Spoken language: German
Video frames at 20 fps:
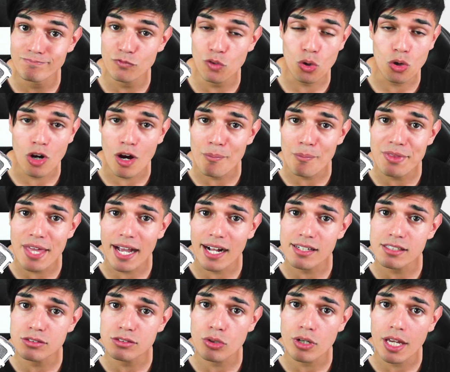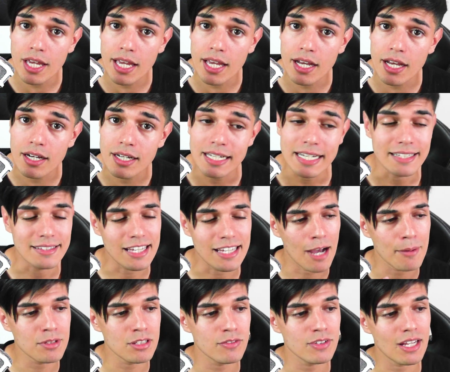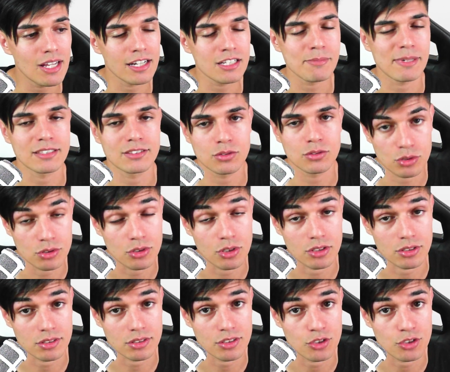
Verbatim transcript: Wo kommt der also her? Da haben die wieder Animationskosten